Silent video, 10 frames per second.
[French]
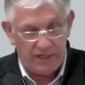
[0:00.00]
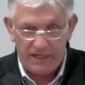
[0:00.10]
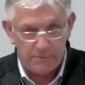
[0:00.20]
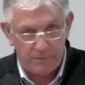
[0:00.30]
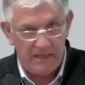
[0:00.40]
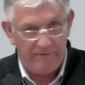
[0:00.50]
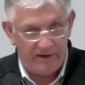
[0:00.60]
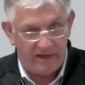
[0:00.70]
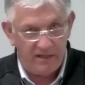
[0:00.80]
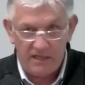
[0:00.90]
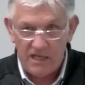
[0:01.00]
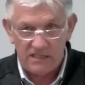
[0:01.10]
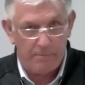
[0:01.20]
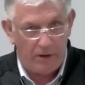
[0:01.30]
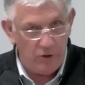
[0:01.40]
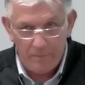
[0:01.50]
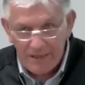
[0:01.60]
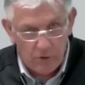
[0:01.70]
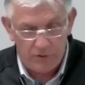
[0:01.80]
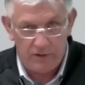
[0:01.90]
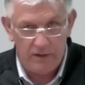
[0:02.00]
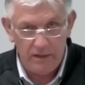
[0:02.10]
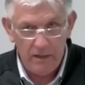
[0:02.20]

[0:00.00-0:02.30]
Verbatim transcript: en esprit en vérité. Ce n'est pas une méthode,